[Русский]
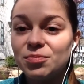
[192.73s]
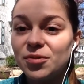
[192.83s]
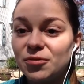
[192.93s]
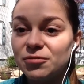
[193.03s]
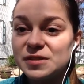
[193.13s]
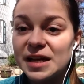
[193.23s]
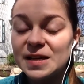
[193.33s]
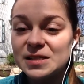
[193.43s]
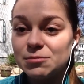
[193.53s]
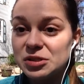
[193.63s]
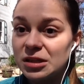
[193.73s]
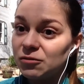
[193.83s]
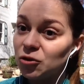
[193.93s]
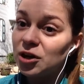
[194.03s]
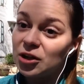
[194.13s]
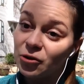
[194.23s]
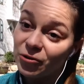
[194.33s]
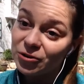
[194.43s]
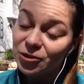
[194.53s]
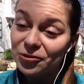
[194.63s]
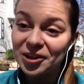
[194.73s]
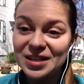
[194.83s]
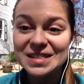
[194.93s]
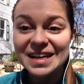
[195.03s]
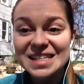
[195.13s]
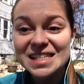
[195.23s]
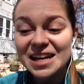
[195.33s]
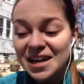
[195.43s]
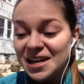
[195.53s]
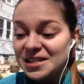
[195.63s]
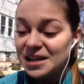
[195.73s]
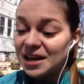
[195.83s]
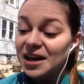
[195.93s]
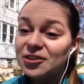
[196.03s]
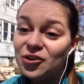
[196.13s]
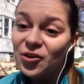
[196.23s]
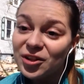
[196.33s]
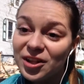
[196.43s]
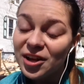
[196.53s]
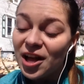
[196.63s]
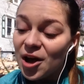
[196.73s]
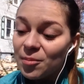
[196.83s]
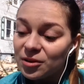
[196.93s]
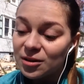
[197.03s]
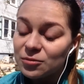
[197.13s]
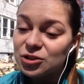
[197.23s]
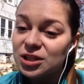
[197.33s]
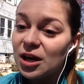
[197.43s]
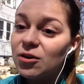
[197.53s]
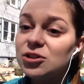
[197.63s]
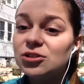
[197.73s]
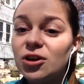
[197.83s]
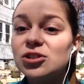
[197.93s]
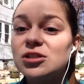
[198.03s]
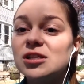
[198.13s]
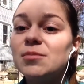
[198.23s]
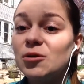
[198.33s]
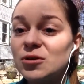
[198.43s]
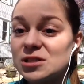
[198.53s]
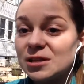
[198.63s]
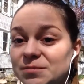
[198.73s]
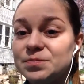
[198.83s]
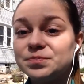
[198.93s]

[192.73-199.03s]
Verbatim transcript: в здании собеседования, то ли от холода, то ли от стресса, скорее от холода, потому что я очень-очень замерзла.